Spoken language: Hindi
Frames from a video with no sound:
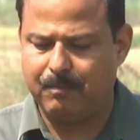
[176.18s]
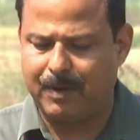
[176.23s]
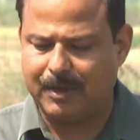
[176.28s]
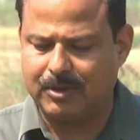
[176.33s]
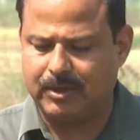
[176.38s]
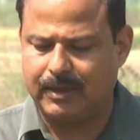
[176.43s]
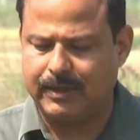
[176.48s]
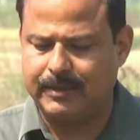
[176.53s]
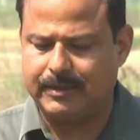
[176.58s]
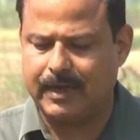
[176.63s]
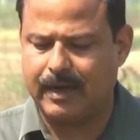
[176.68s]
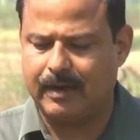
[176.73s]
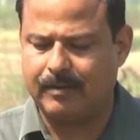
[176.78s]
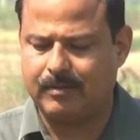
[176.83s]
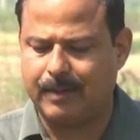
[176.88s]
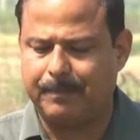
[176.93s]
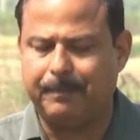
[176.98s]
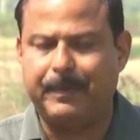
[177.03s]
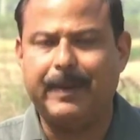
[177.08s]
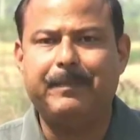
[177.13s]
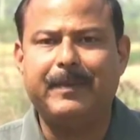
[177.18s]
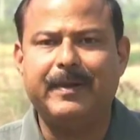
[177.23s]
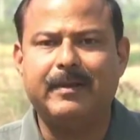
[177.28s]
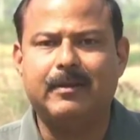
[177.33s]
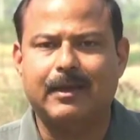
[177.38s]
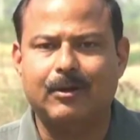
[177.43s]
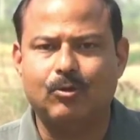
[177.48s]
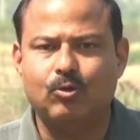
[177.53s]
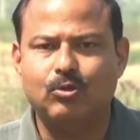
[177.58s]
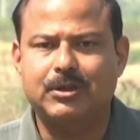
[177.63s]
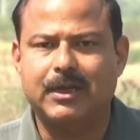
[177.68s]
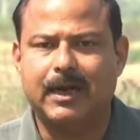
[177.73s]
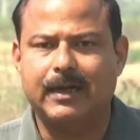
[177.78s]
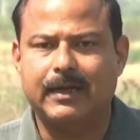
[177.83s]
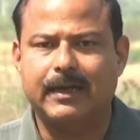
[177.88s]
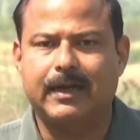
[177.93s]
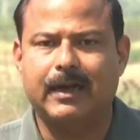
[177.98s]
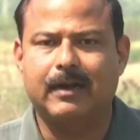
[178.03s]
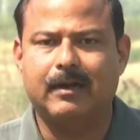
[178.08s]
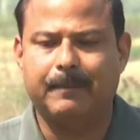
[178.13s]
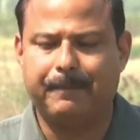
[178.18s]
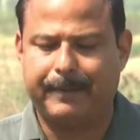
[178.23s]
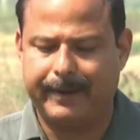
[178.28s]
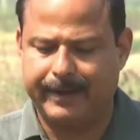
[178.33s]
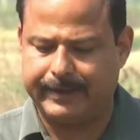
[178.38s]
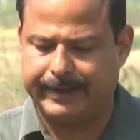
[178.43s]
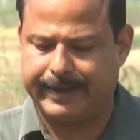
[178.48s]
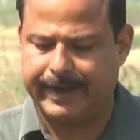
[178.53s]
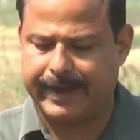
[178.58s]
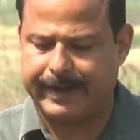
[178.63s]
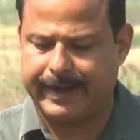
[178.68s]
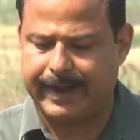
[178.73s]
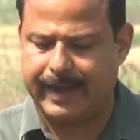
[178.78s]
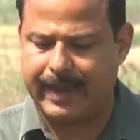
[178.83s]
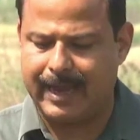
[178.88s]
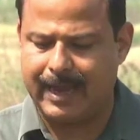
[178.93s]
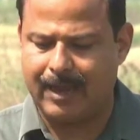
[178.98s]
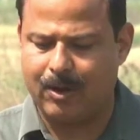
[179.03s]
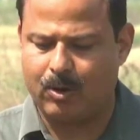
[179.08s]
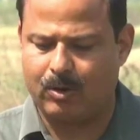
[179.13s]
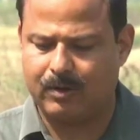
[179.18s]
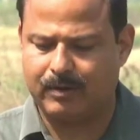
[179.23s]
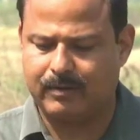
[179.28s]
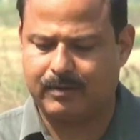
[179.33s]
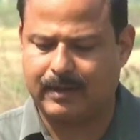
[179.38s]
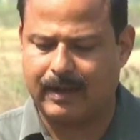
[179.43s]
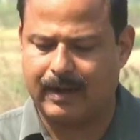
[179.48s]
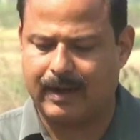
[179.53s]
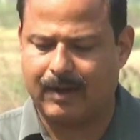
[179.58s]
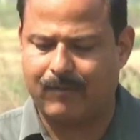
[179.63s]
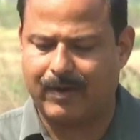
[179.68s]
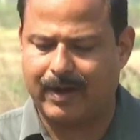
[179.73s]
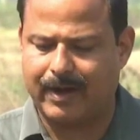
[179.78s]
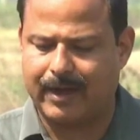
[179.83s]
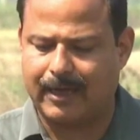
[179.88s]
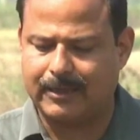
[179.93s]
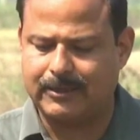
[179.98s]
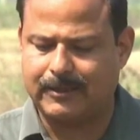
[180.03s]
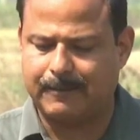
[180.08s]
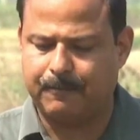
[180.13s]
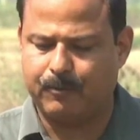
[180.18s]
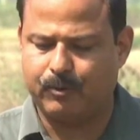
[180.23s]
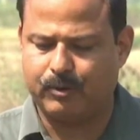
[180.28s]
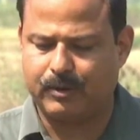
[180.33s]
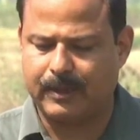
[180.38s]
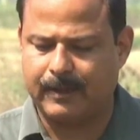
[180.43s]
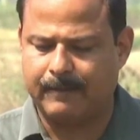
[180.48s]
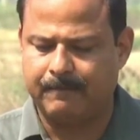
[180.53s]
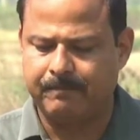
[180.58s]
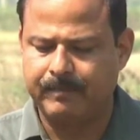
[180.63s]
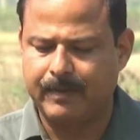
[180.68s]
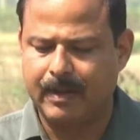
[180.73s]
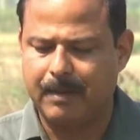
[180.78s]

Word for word: मछली शहर से बीपी सरोज का टिकट रिपीट किया गया है और इसके अलावा गाजीपुर से